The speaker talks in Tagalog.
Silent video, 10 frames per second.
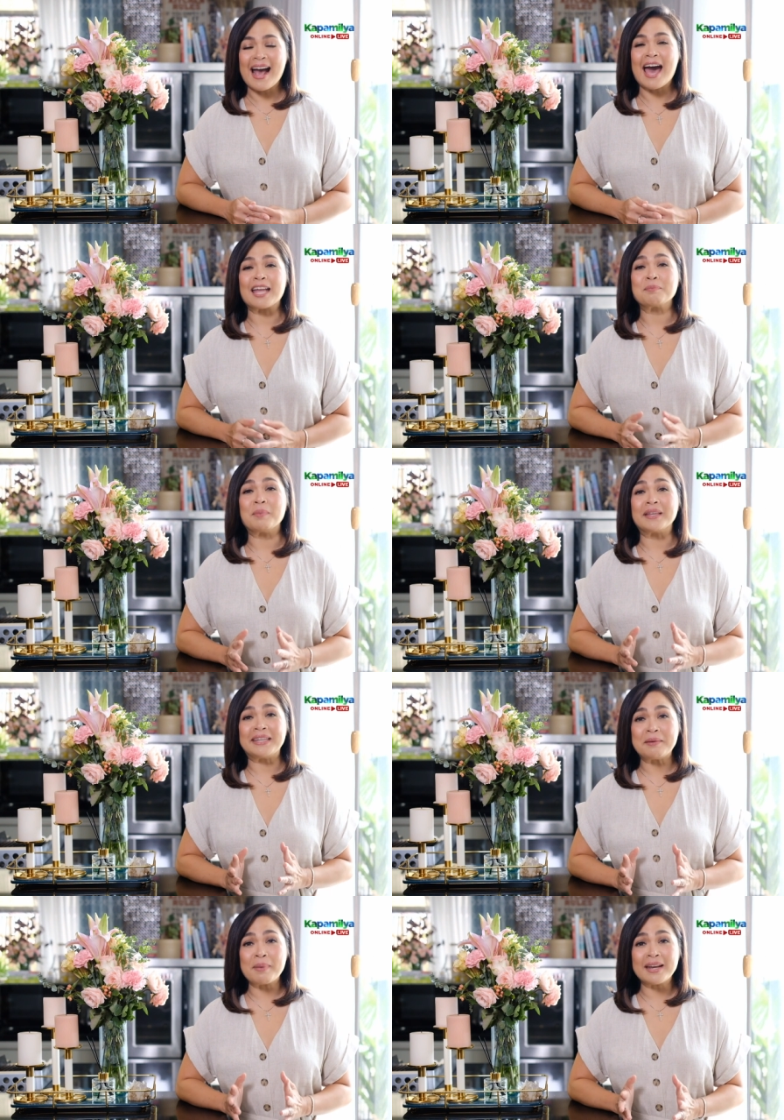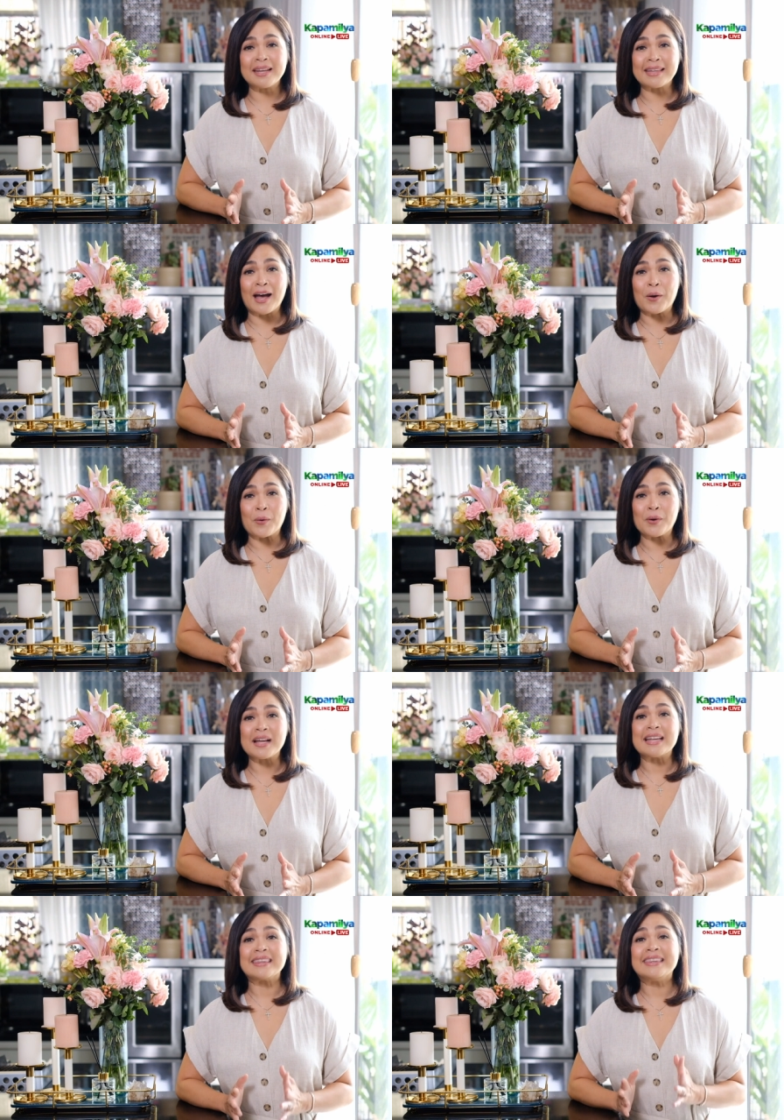at matibay na tao
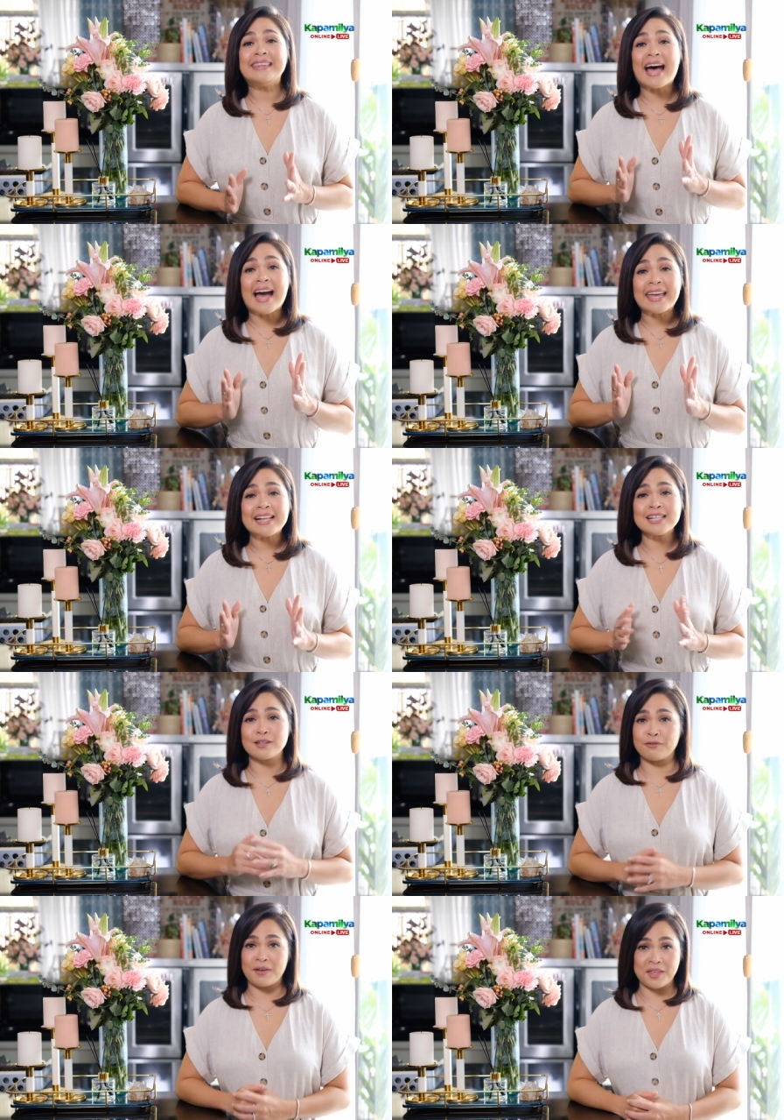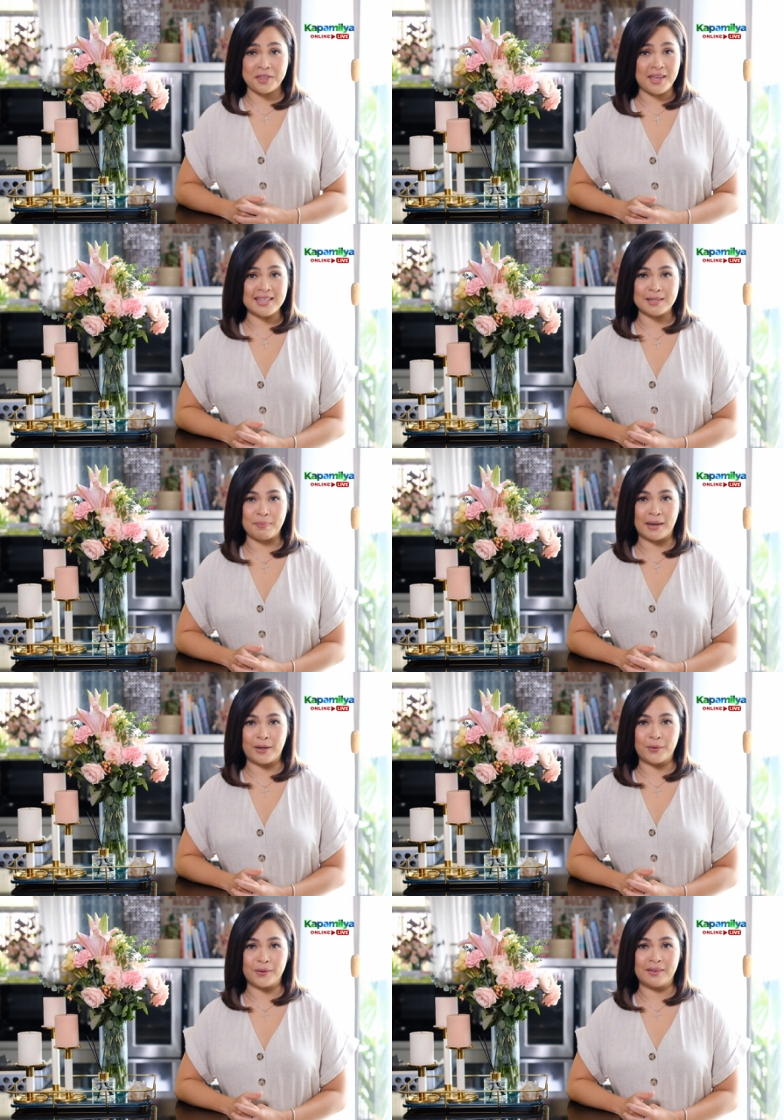dahil sa faith niya sa
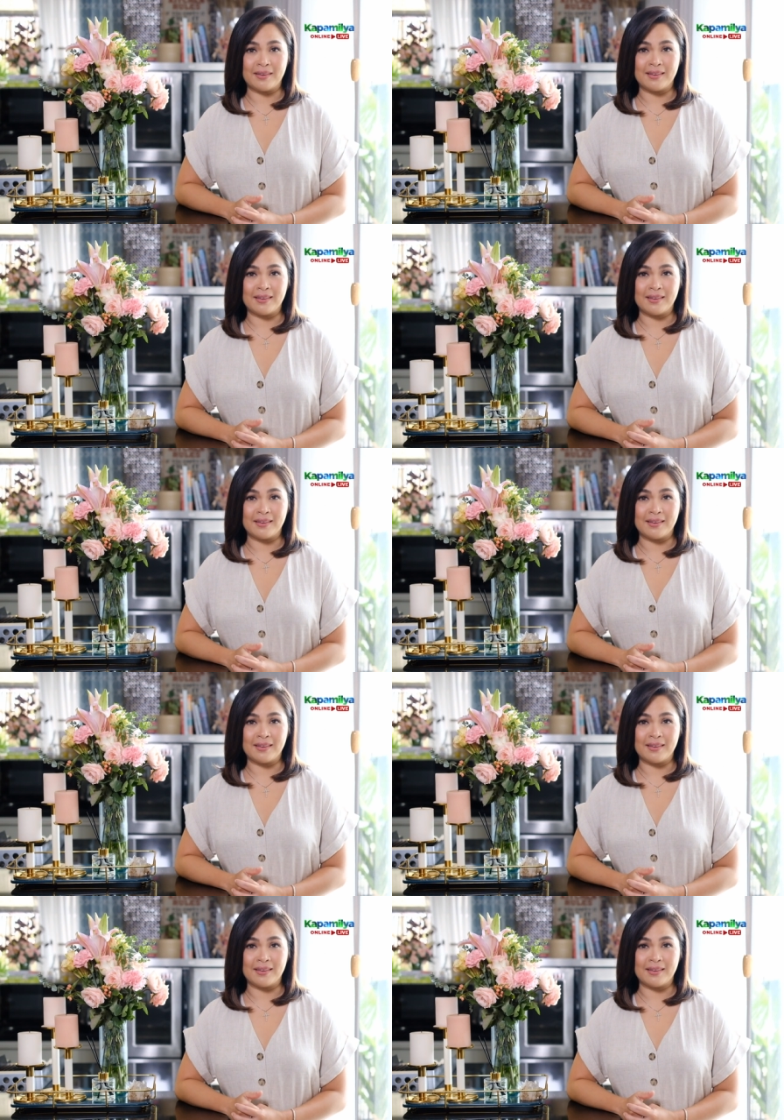Panginoon.